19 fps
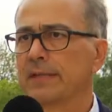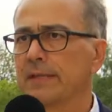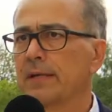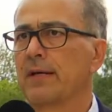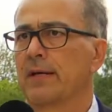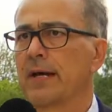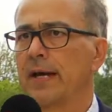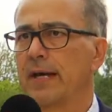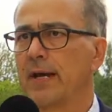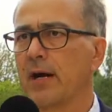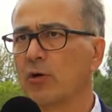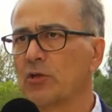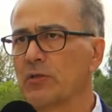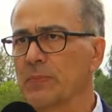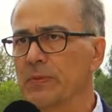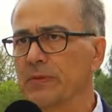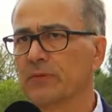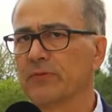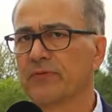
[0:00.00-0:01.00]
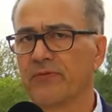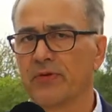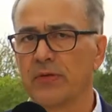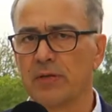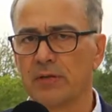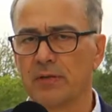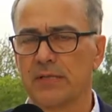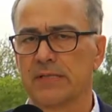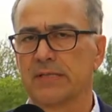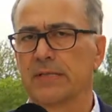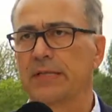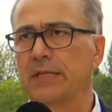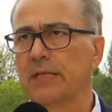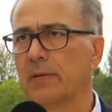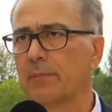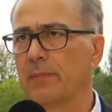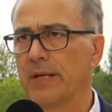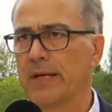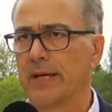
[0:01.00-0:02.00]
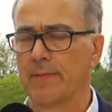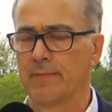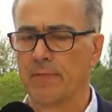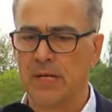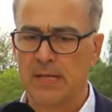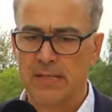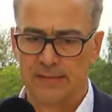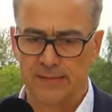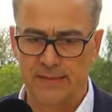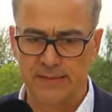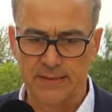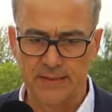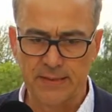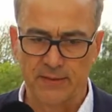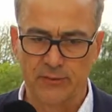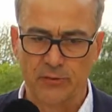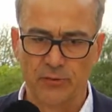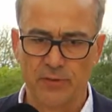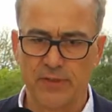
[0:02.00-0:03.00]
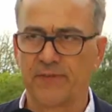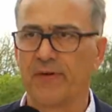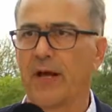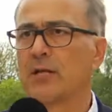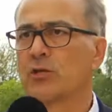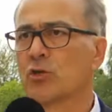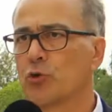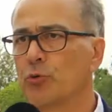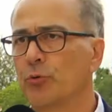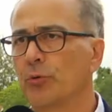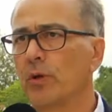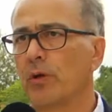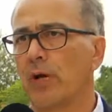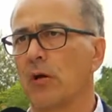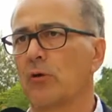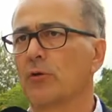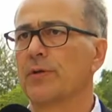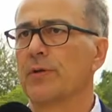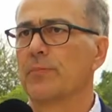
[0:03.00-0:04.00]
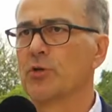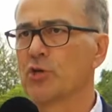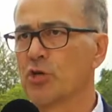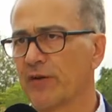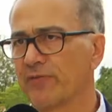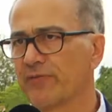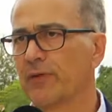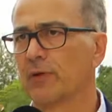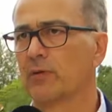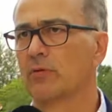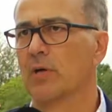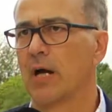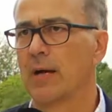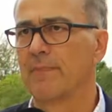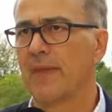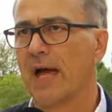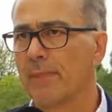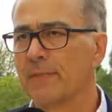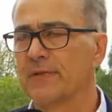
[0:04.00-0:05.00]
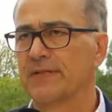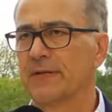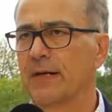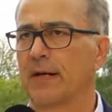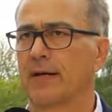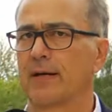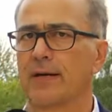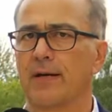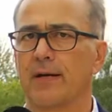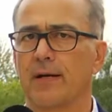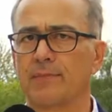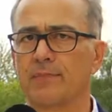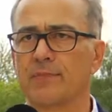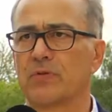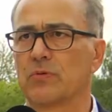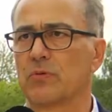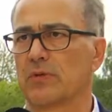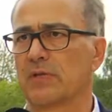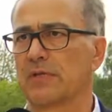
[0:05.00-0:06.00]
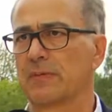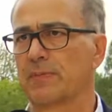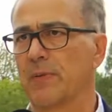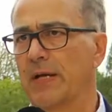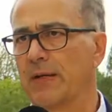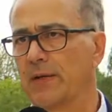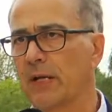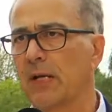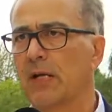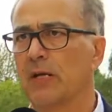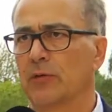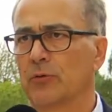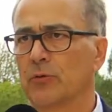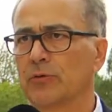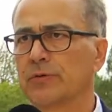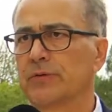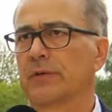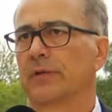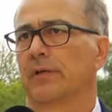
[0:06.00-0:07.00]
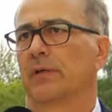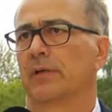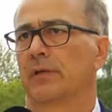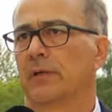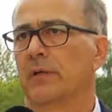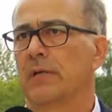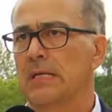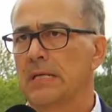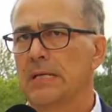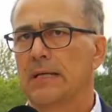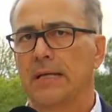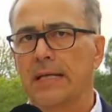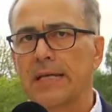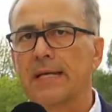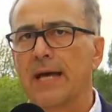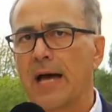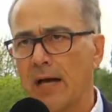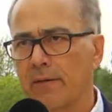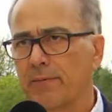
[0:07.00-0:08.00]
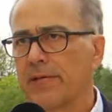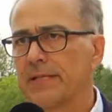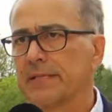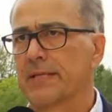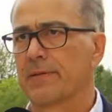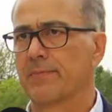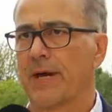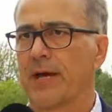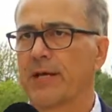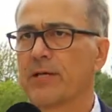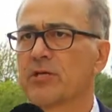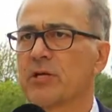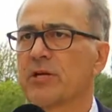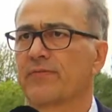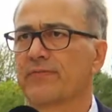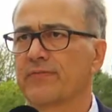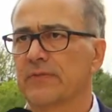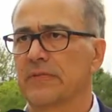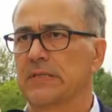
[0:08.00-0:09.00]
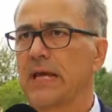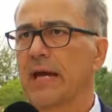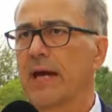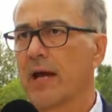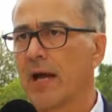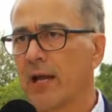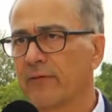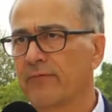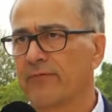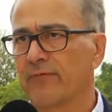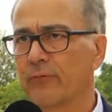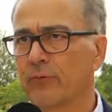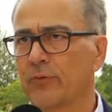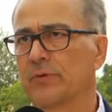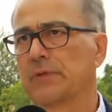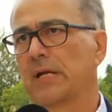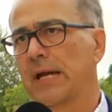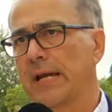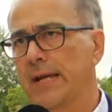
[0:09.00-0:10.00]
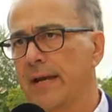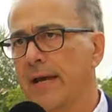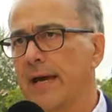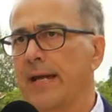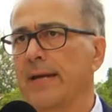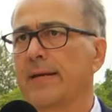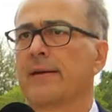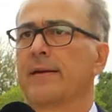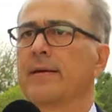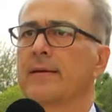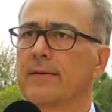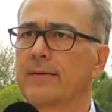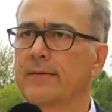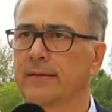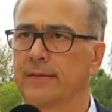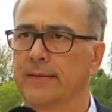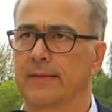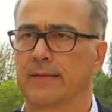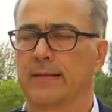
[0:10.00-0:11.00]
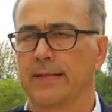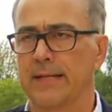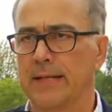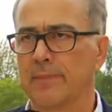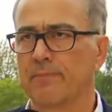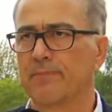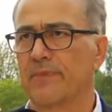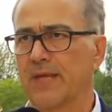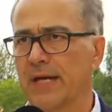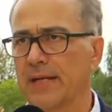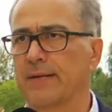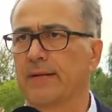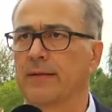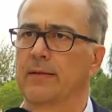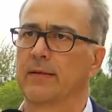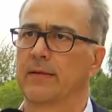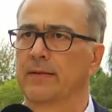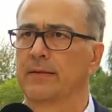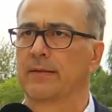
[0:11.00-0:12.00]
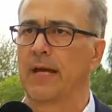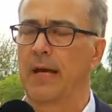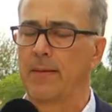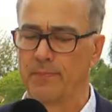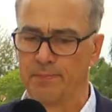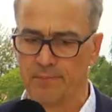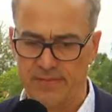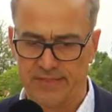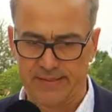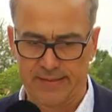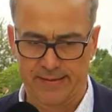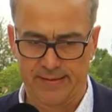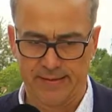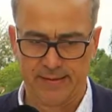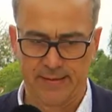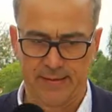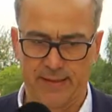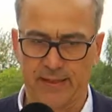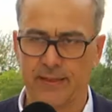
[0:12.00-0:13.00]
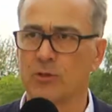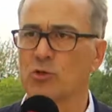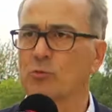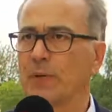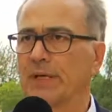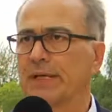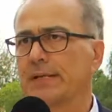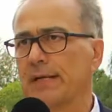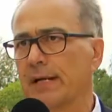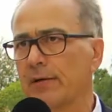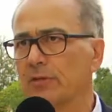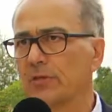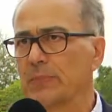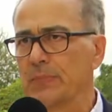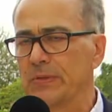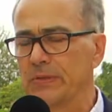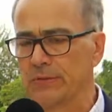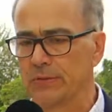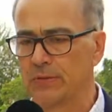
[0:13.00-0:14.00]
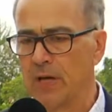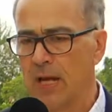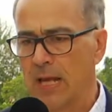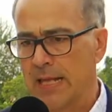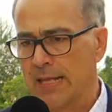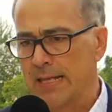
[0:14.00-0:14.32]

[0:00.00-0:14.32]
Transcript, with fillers: hier eine Ausbildung finden, dass sie hier bleiben, dass sie natürlich als Schüler auch eine Beschäftigung am Nachmittag haben, sodass man dort in Arbeitsgemeinschaften sie heranführt an ein Leben dann mit entsprechender Ausbildung.